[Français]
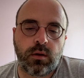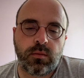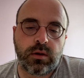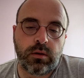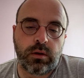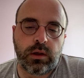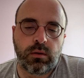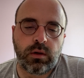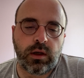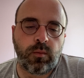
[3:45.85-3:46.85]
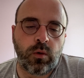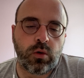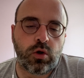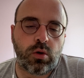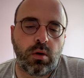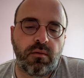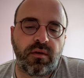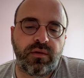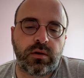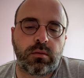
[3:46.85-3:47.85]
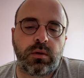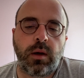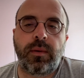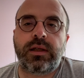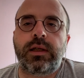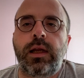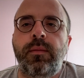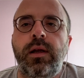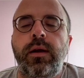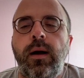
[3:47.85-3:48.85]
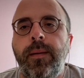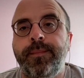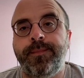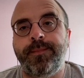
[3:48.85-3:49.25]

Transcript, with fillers: Thompson et le traitement que je lui avais fait subir parce qu'il aimait lire.